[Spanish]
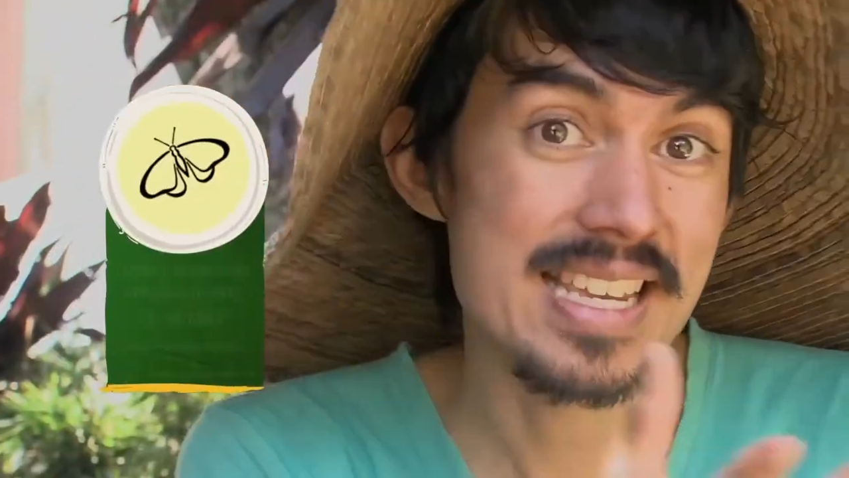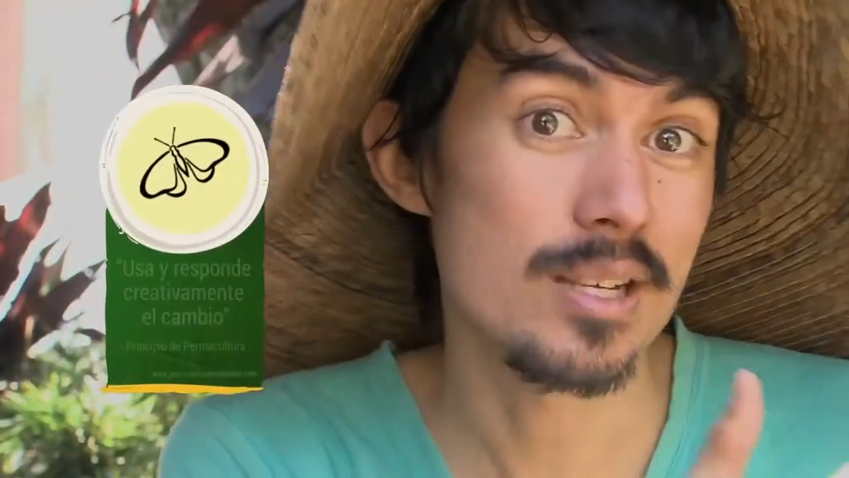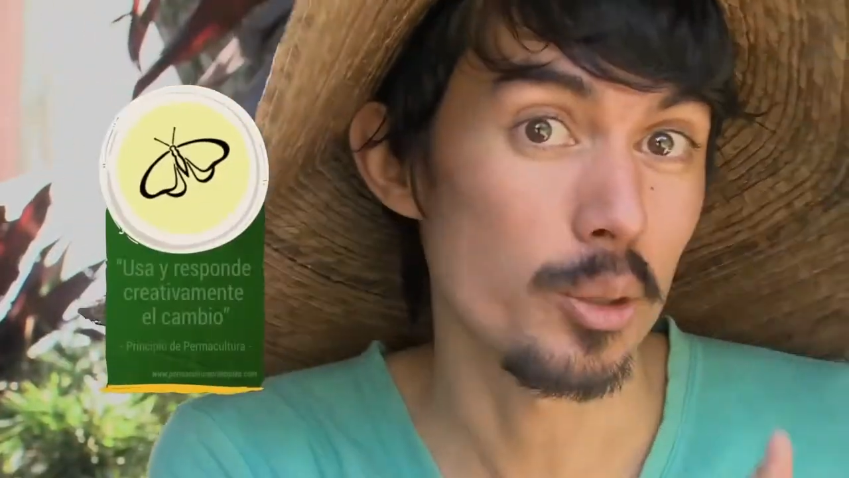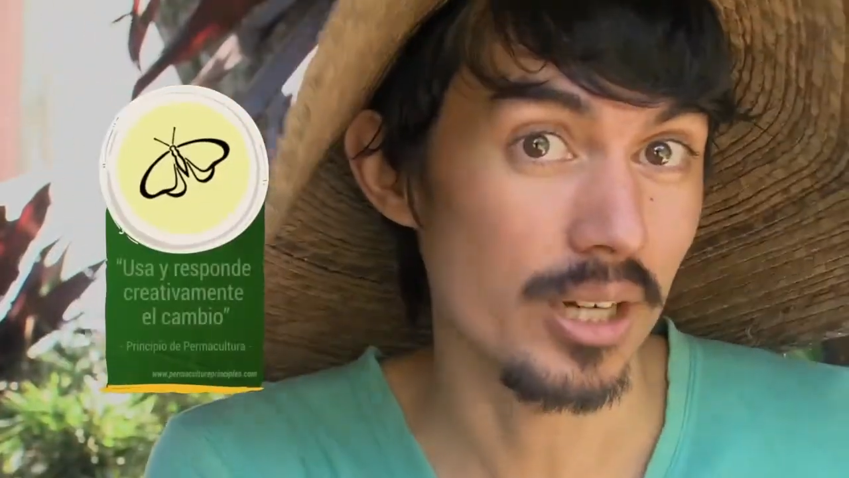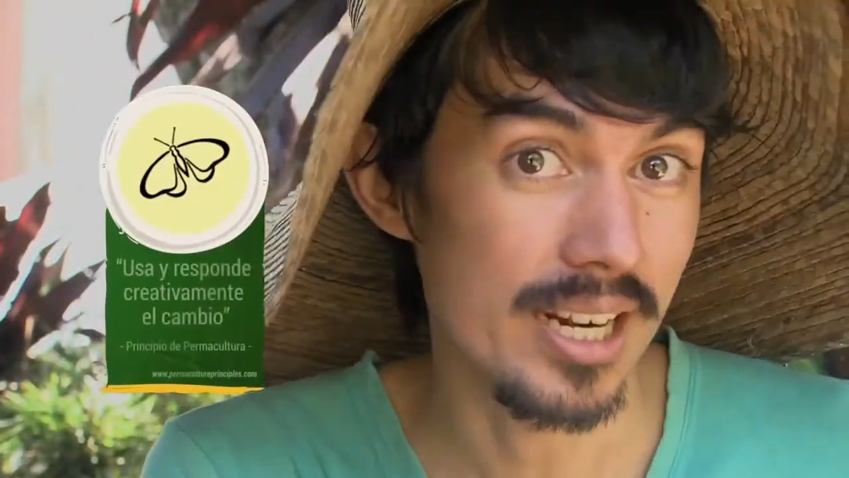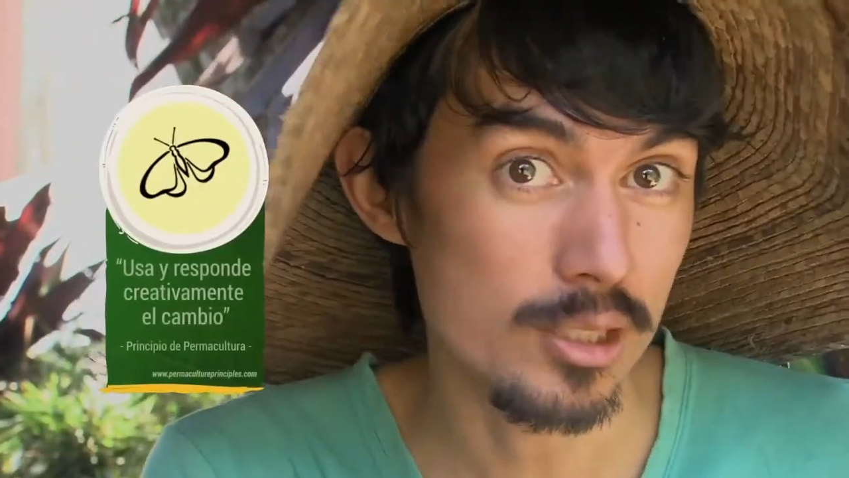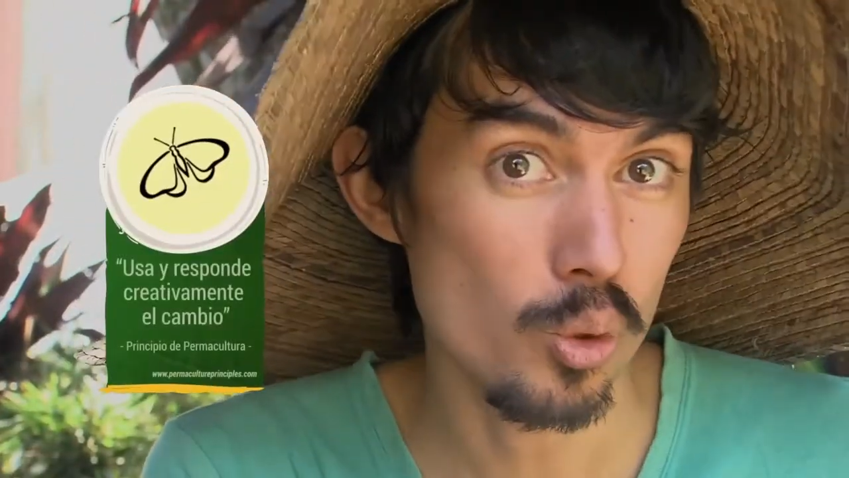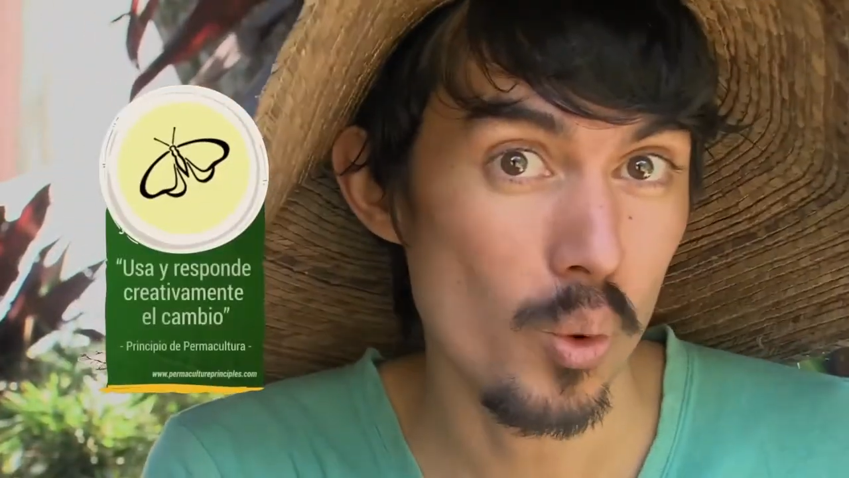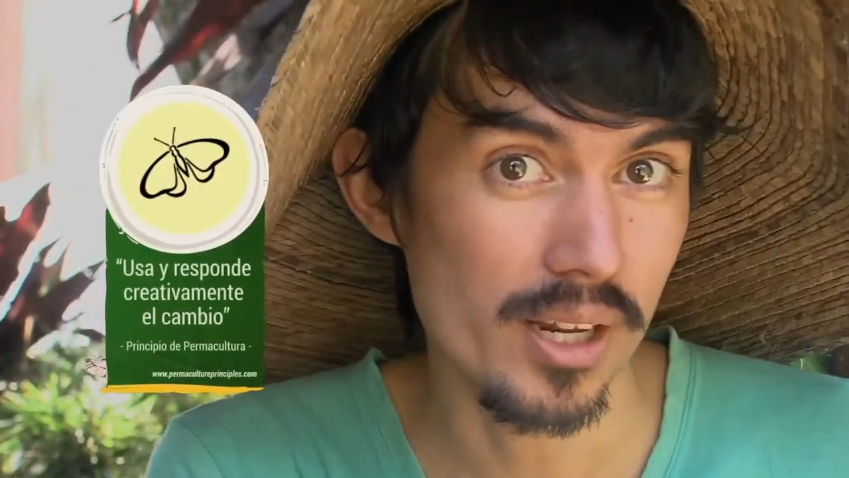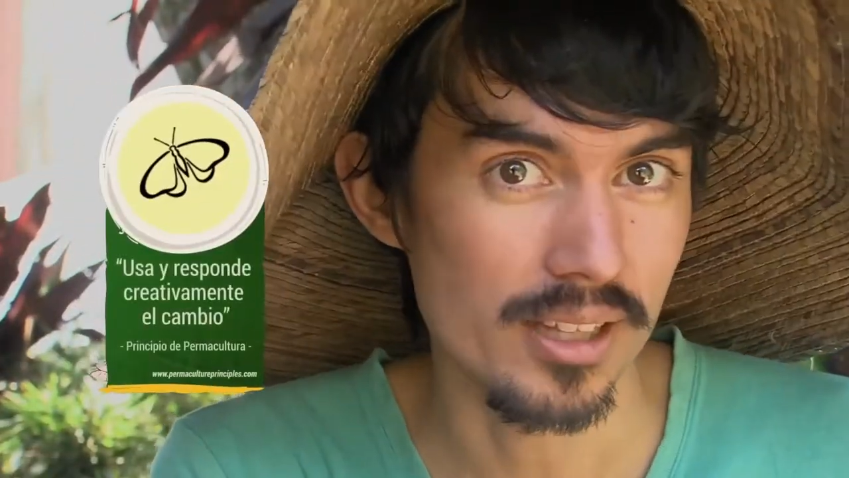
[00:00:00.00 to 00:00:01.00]
y se lo traen a
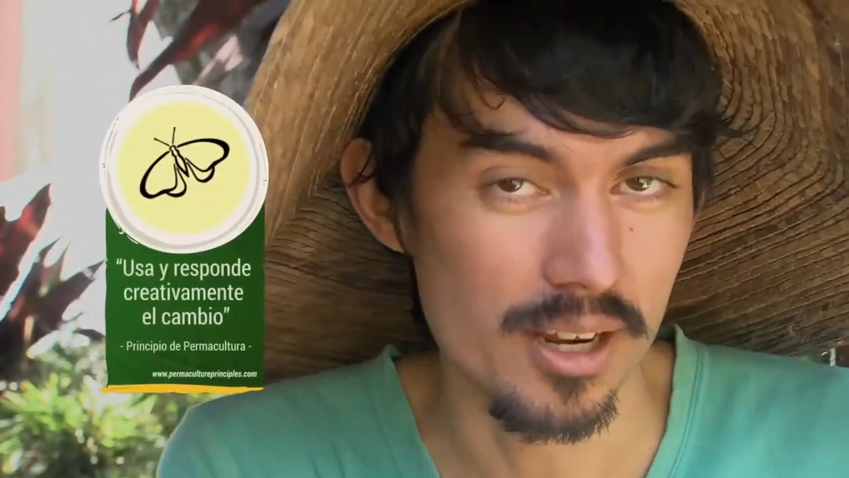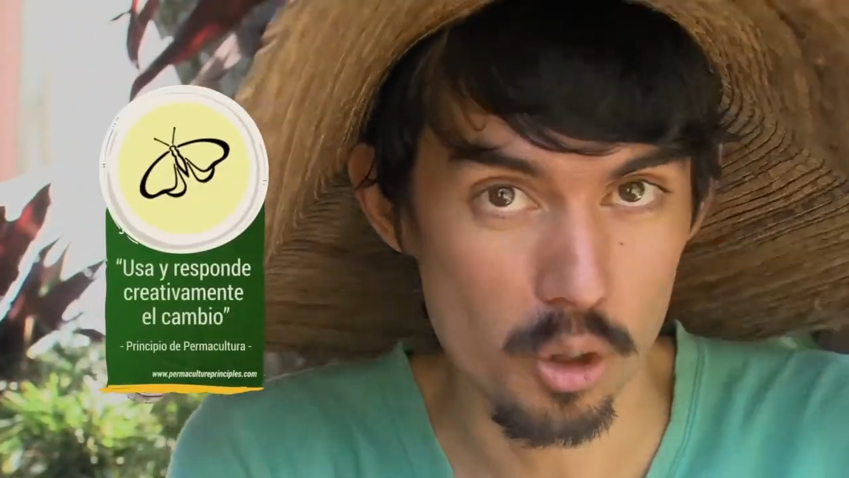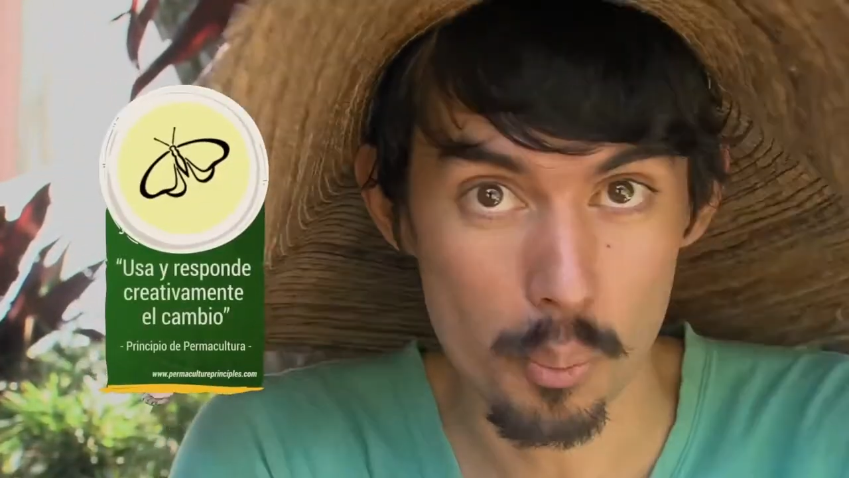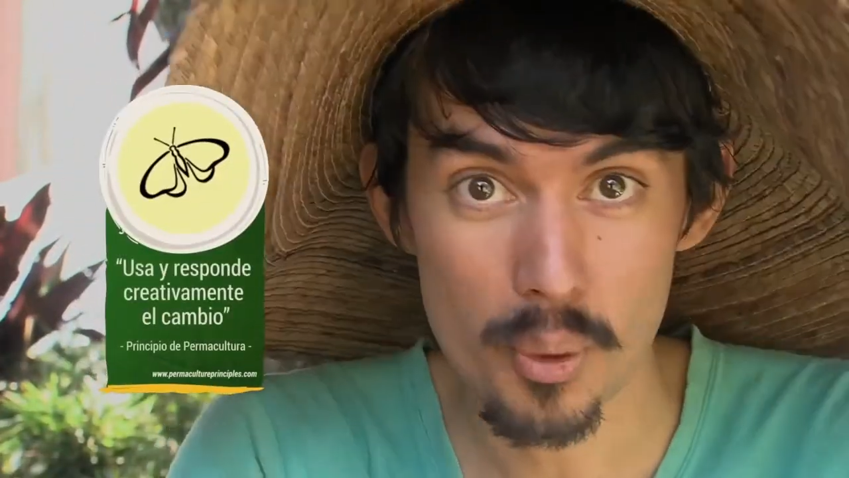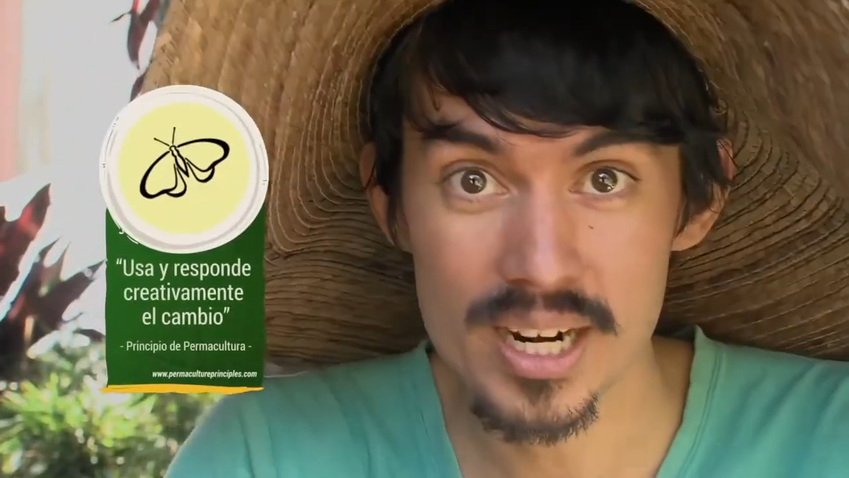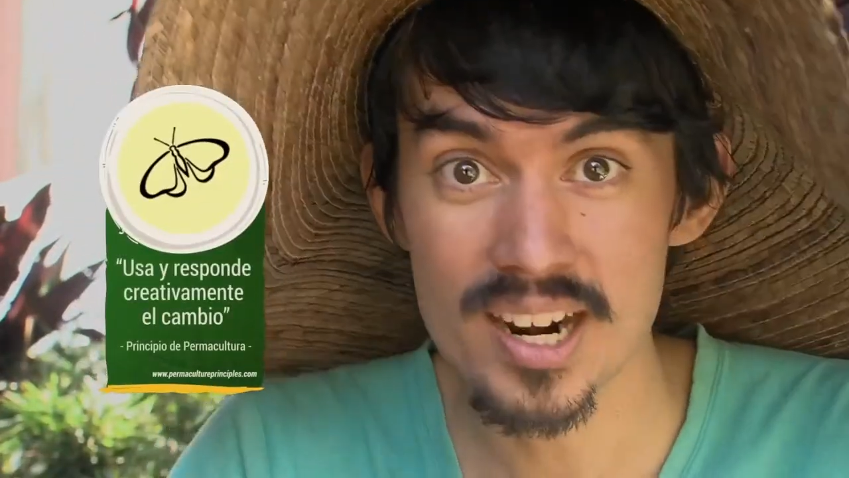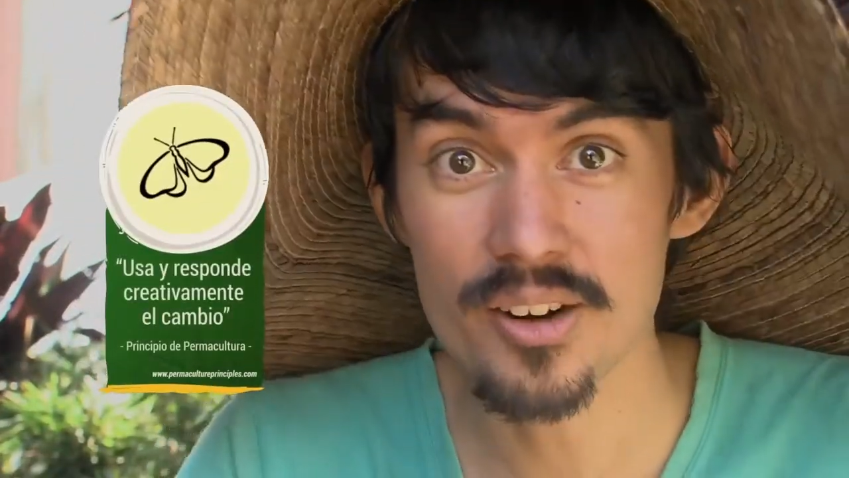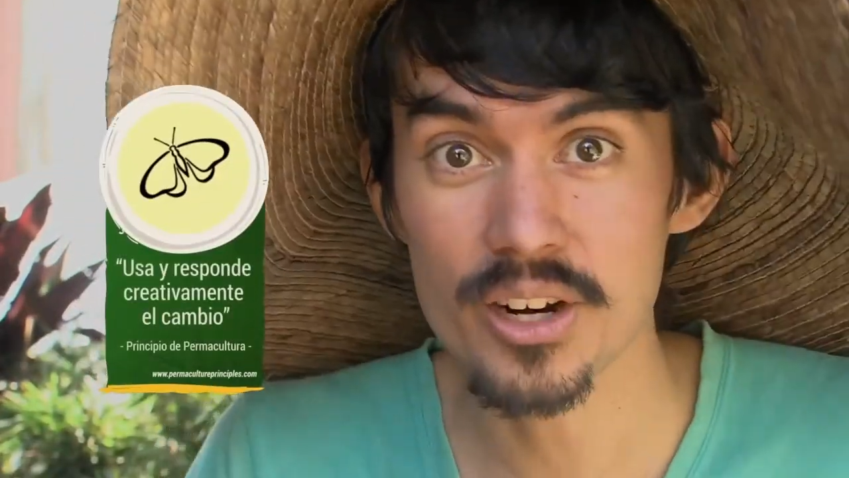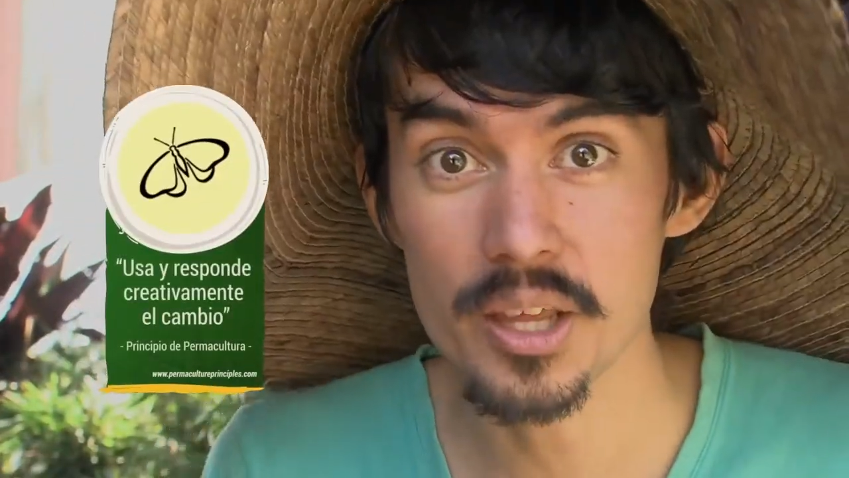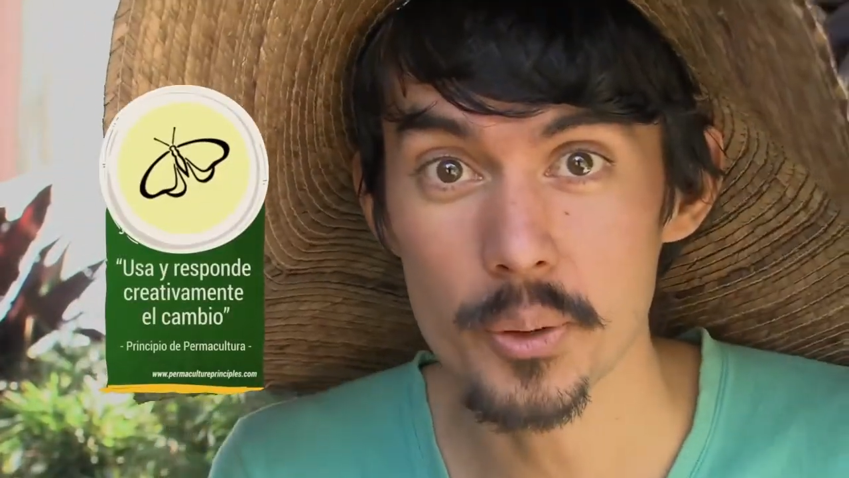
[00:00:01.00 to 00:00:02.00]
su huerta, lo ponen
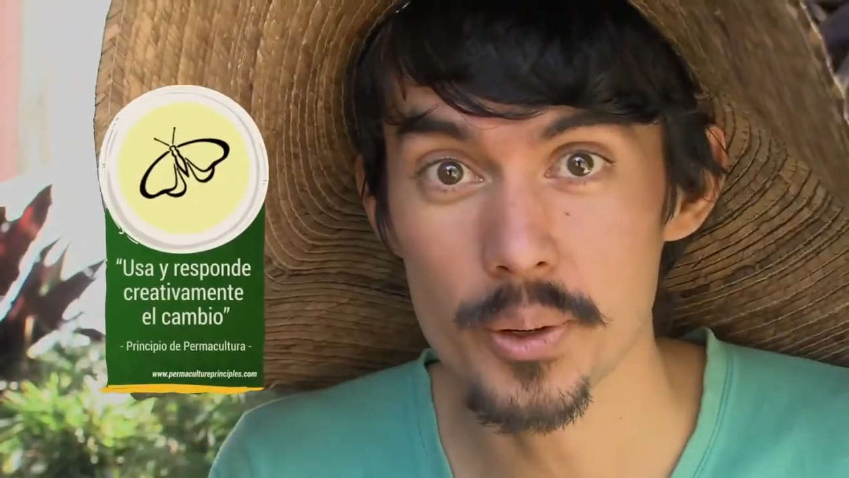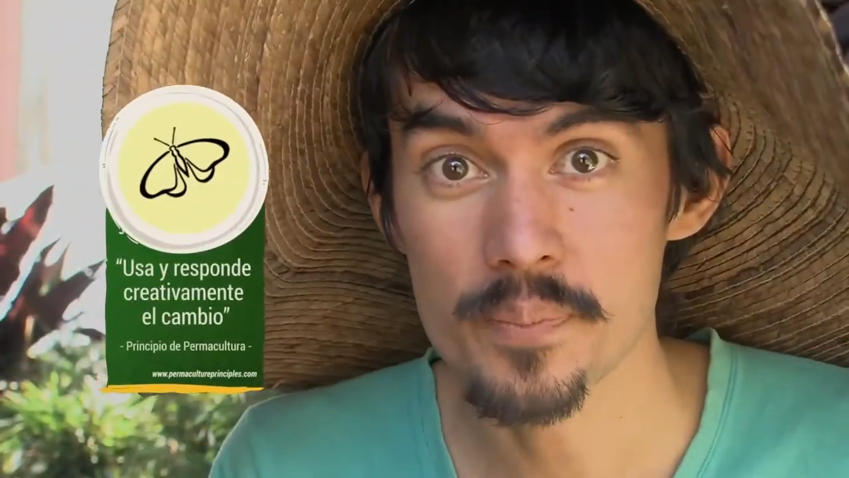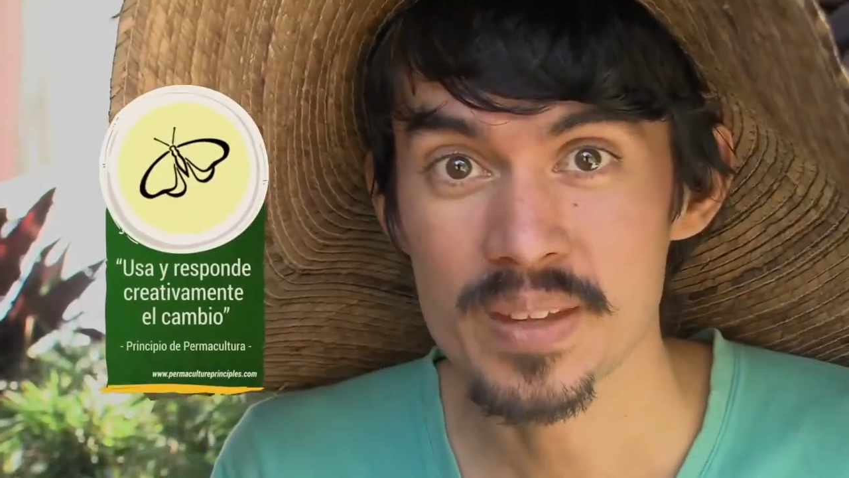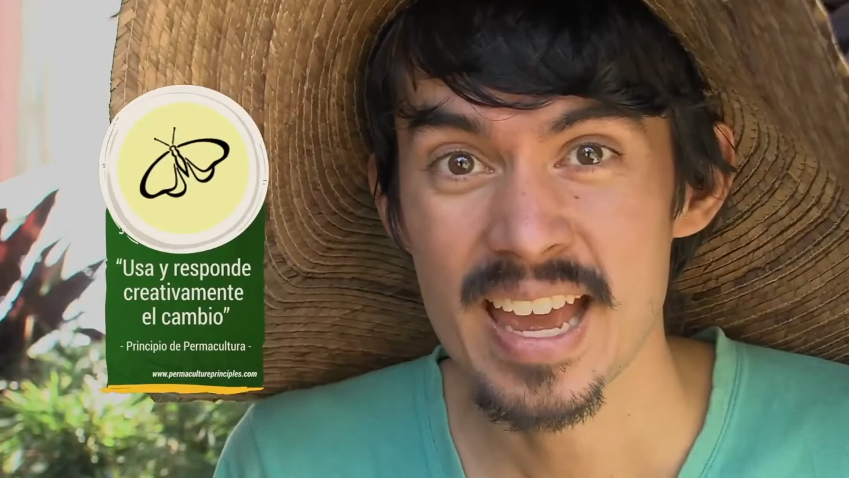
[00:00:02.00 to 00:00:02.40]
alrededor